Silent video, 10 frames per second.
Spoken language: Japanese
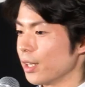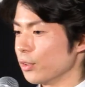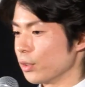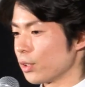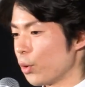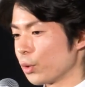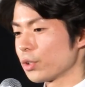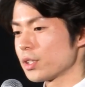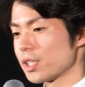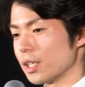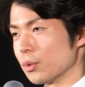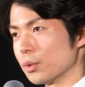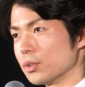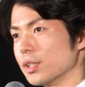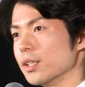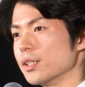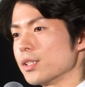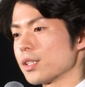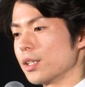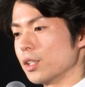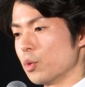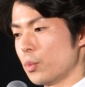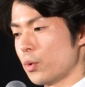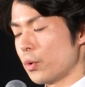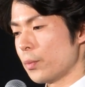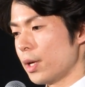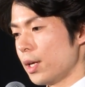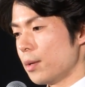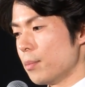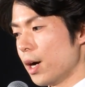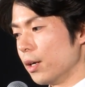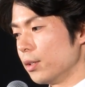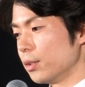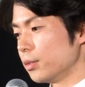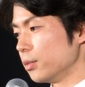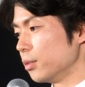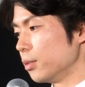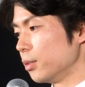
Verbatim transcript: てあの北極星のことなんですけれども、はい、まあ、